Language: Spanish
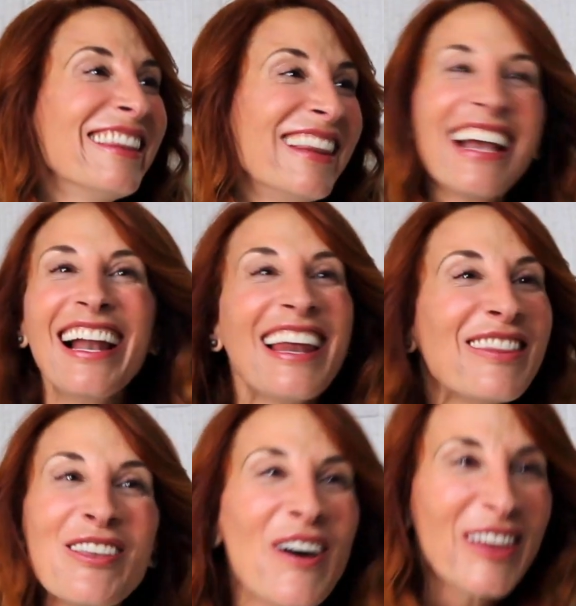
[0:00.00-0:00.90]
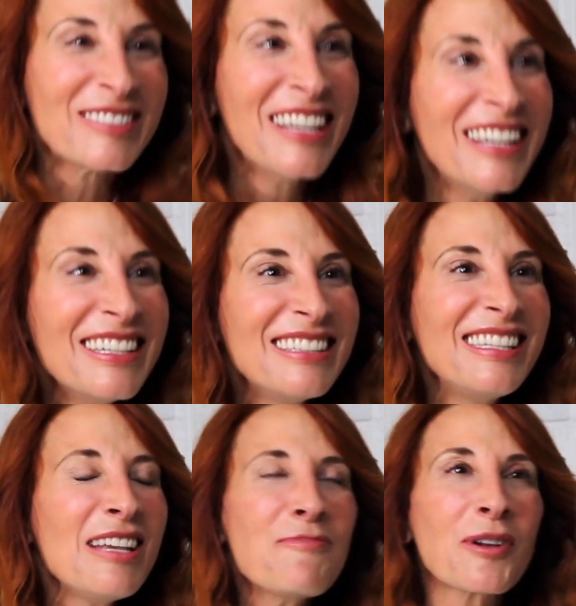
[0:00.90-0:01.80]
Sí, dígale a todos.
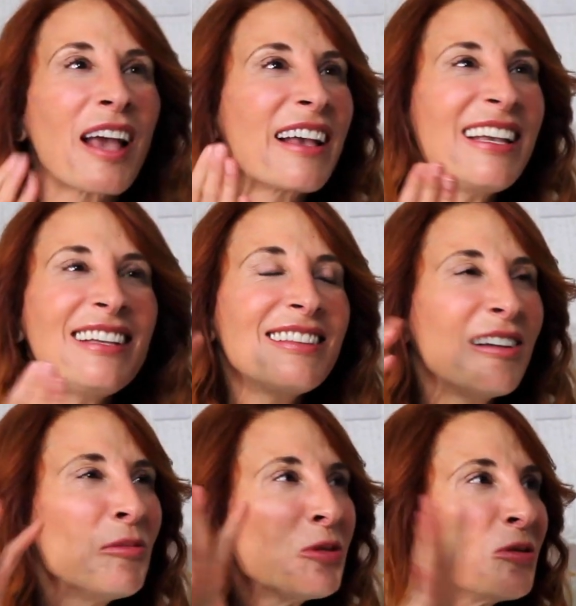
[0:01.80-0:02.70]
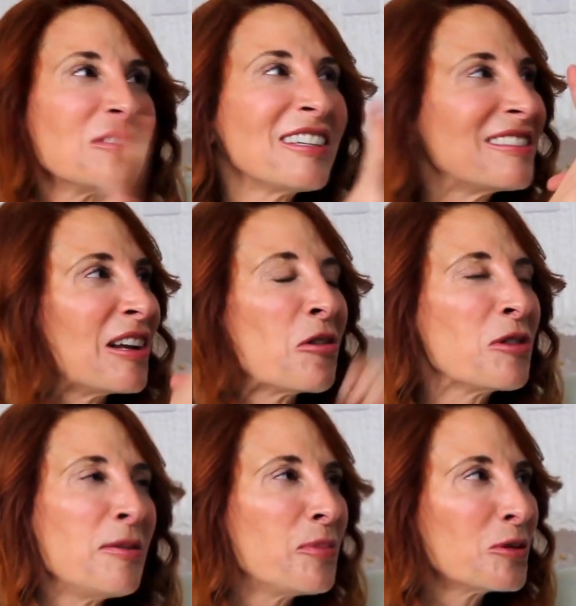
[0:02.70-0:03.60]
Sí, porque aquí tenemos unos
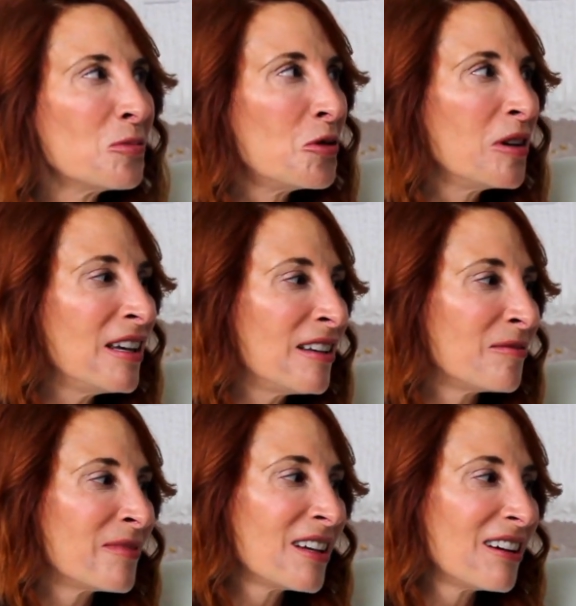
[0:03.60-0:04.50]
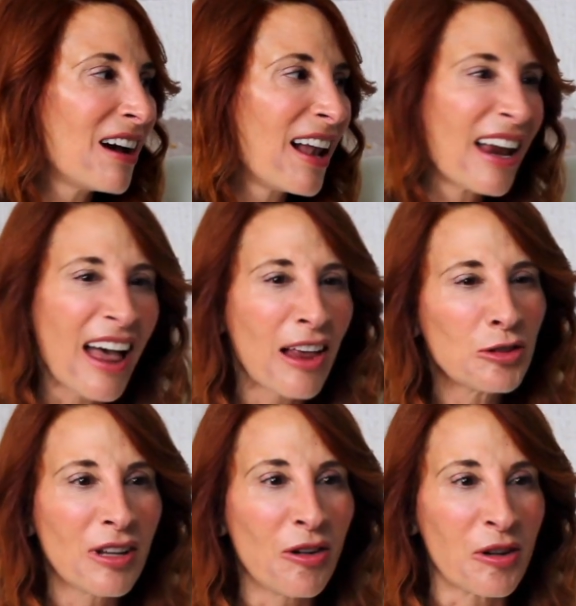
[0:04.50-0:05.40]
estereotipos muy
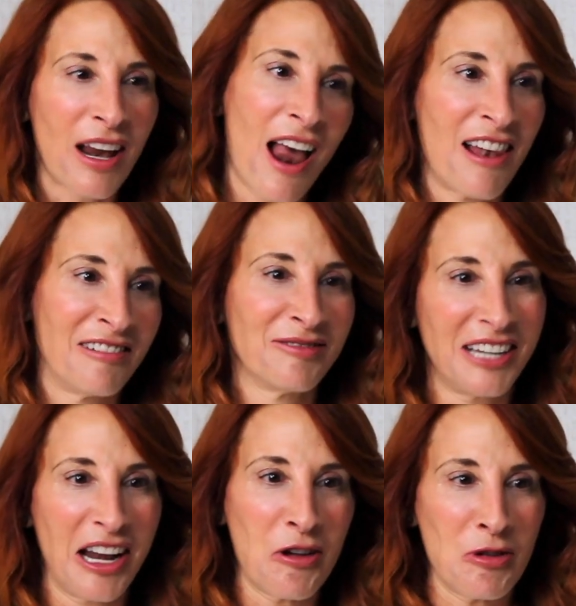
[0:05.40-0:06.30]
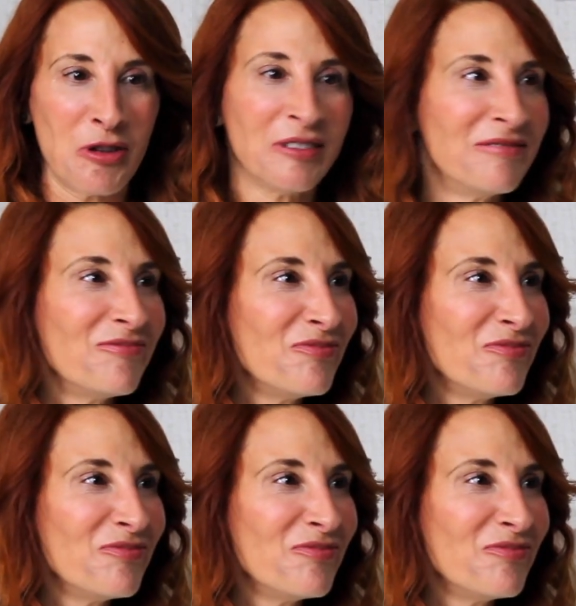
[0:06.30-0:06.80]
alejados de lo real, creo yo.